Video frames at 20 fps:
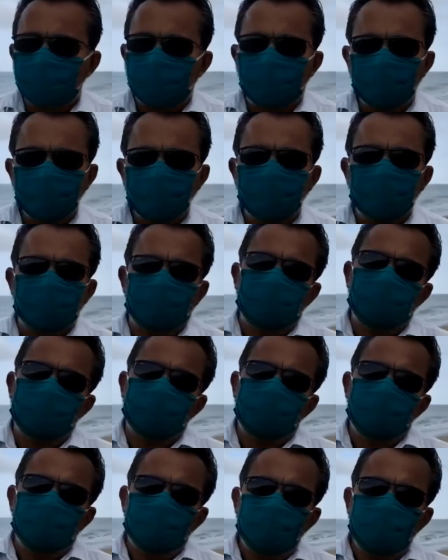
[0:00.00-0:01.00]
अंदर
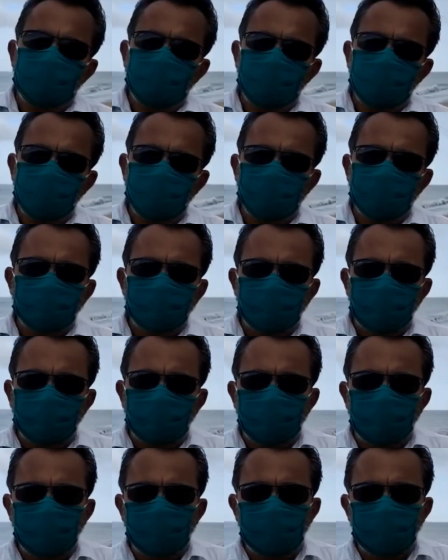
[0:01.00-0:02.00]
ये
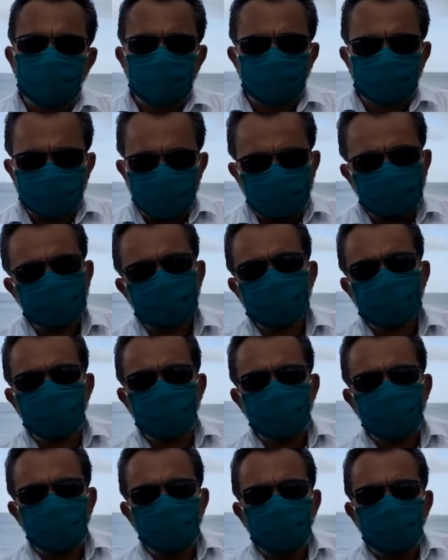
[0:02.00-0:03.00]
सीप से
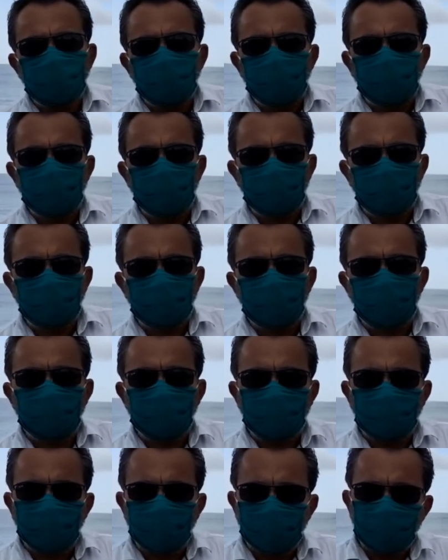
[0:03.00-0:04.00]

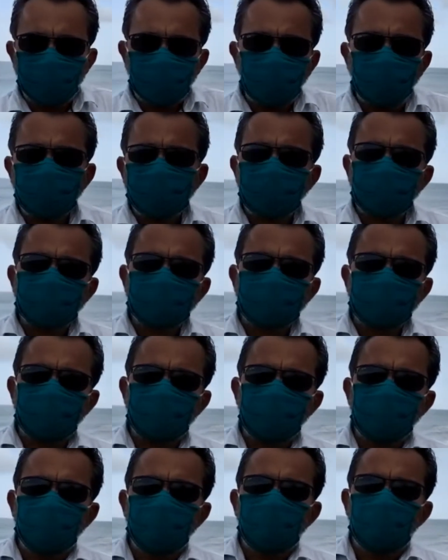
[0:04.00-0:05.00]
हेलीकॉप्टर से
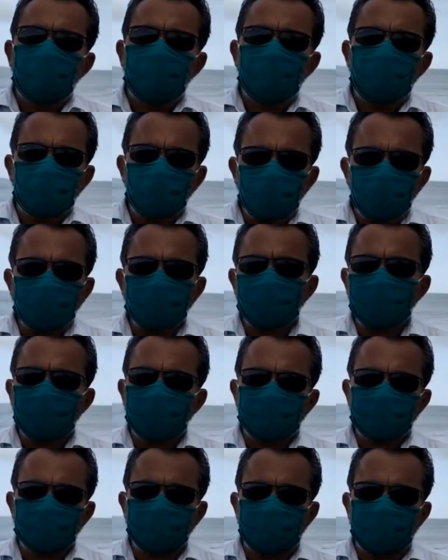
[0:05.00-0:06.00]
और
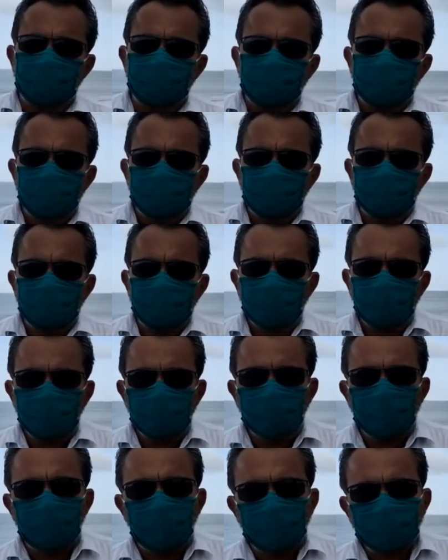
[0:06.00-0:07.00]
होवरक्राफ्ट से ये
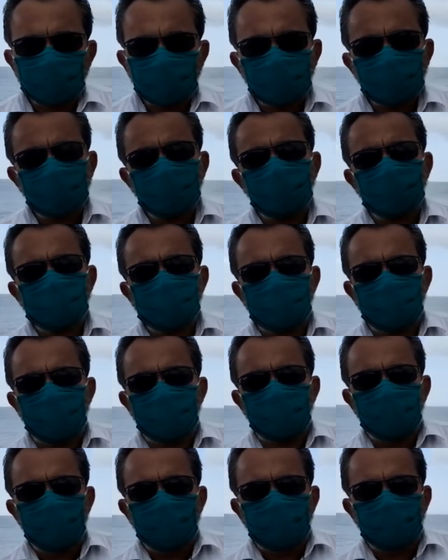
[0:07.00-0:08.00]
अच्छी तरह से
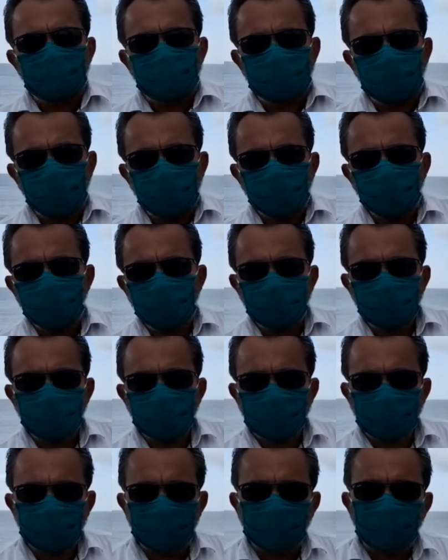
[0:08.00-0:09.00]
छानबीन
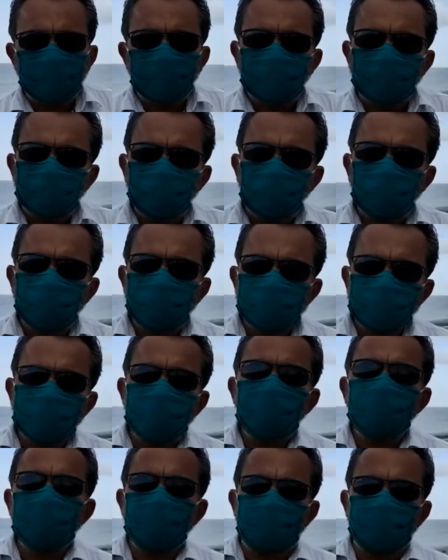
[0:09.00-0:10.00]
करके 24
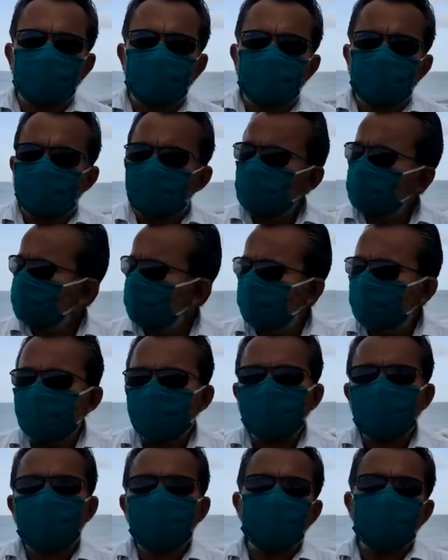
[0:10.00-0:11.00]
घंटे इस पर
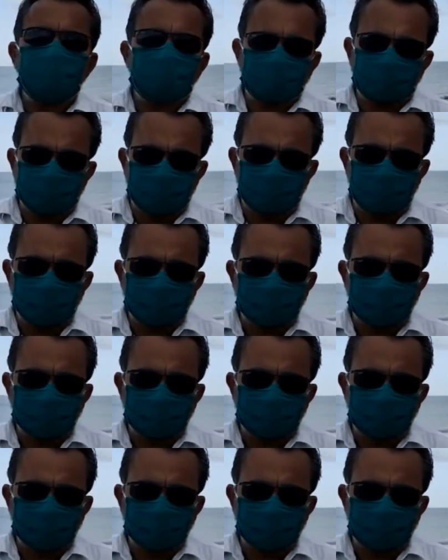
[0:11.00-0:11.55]
निगरानी रखते हैं